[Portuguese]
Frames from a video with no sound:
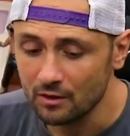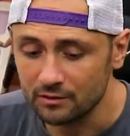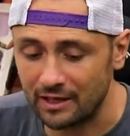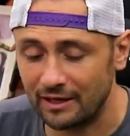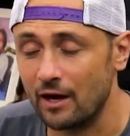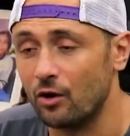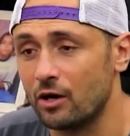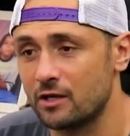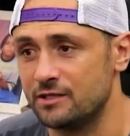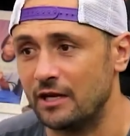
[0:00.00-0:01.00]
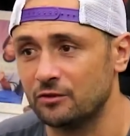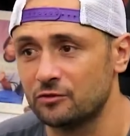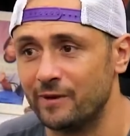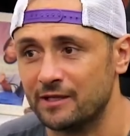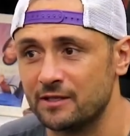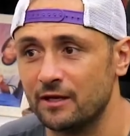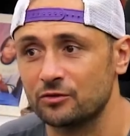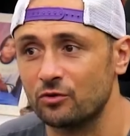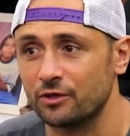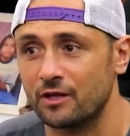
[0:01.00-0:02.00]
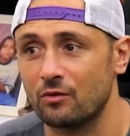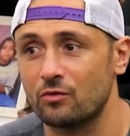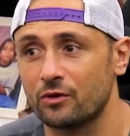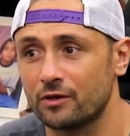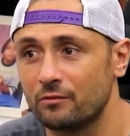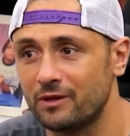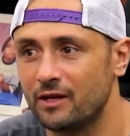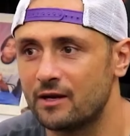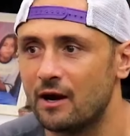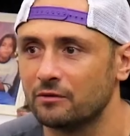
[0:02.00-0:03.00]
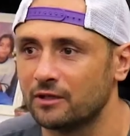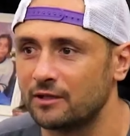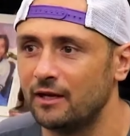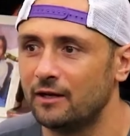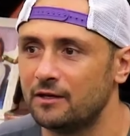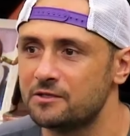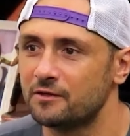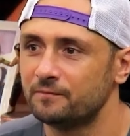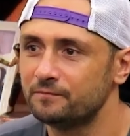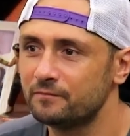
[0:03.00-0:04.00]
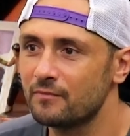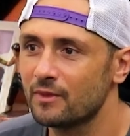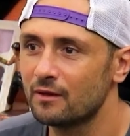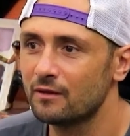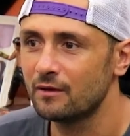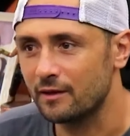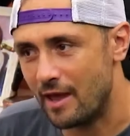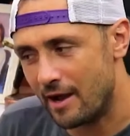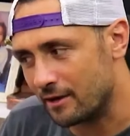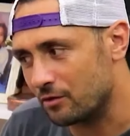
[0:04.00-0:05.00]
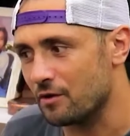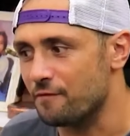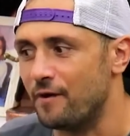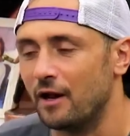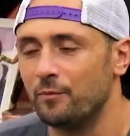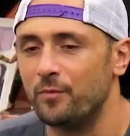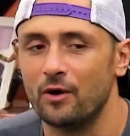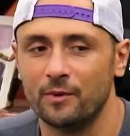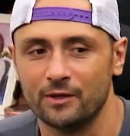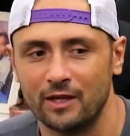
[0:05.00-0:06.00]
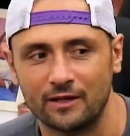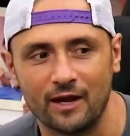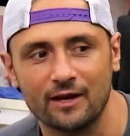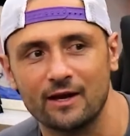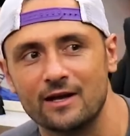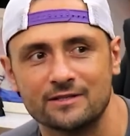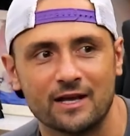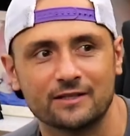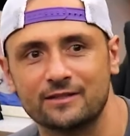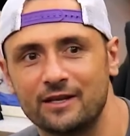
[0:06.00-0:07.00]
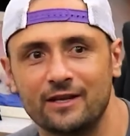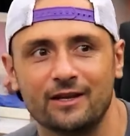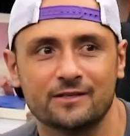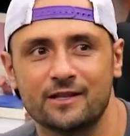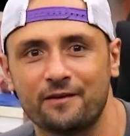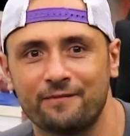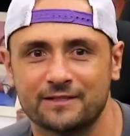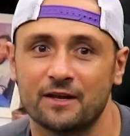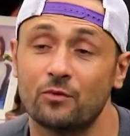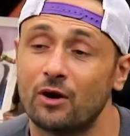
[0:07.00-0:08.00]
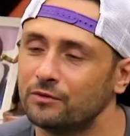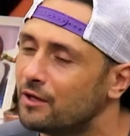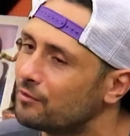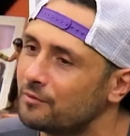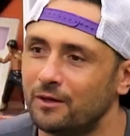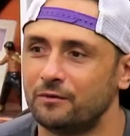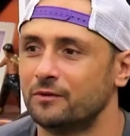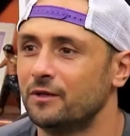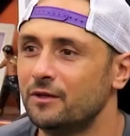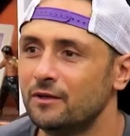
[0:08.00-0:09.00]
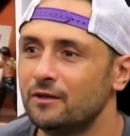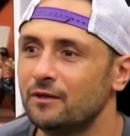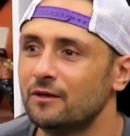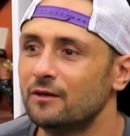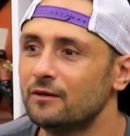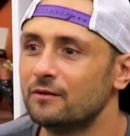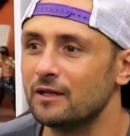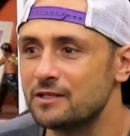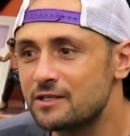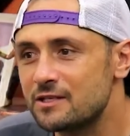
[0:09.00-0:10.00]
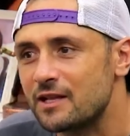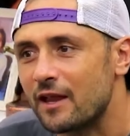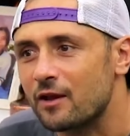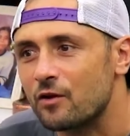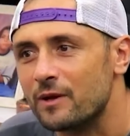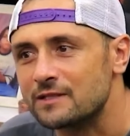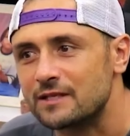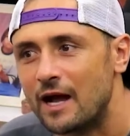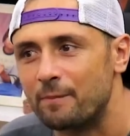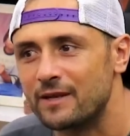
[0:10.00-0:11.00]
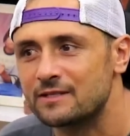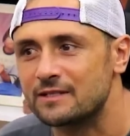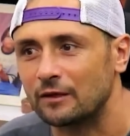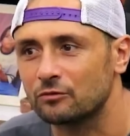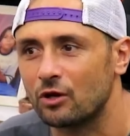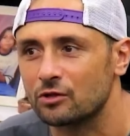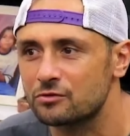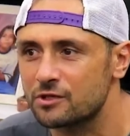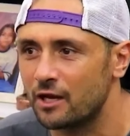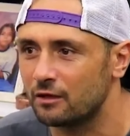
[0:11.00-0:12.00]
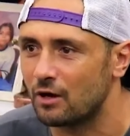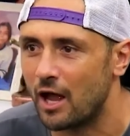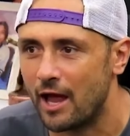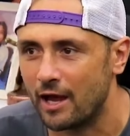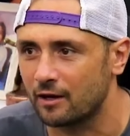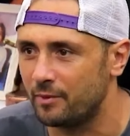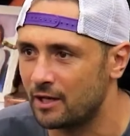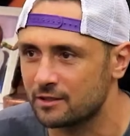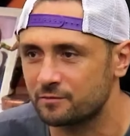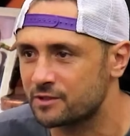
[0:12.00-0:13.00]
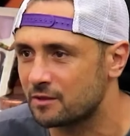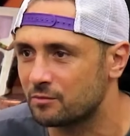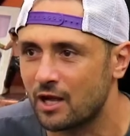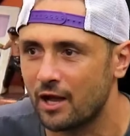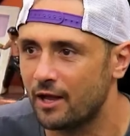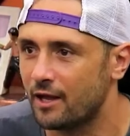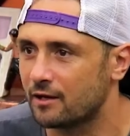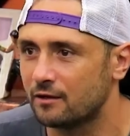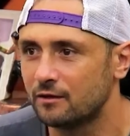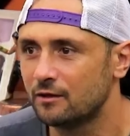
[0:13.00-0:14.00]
tá na hora já dos brasileiros cortar o cordão umbilical da Tailândia. Que é aquilo que eu falo, pô, mano, na Tailândia é assim, a gente tem que fazer igual. Não, irmão. Não. A gente tem que começar a pensar do nosso jeito. A regra, beleza, não precisa mudar a regra.